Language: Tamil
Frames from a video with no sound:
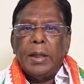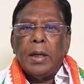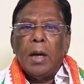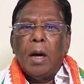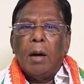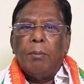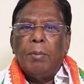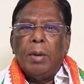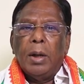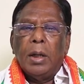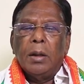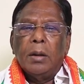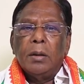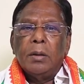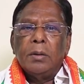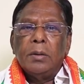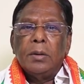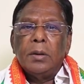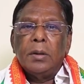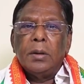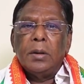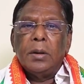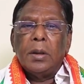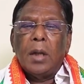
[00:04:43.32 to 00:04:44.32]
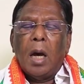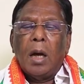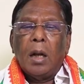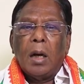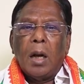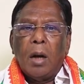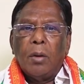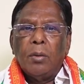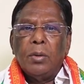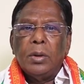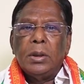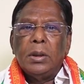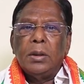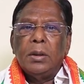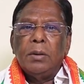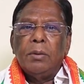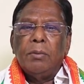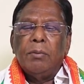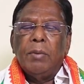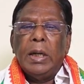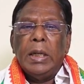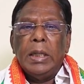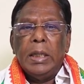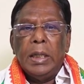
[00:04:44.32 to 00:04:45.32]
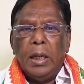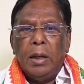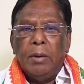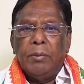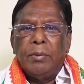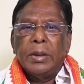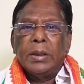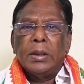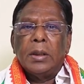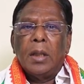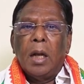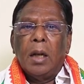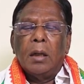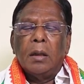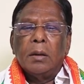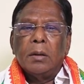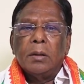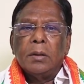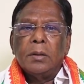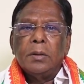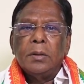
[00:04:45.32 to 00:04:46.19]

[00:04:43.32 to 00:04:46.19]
அணியாமல் யாராவது வெளியிலே வந்தால்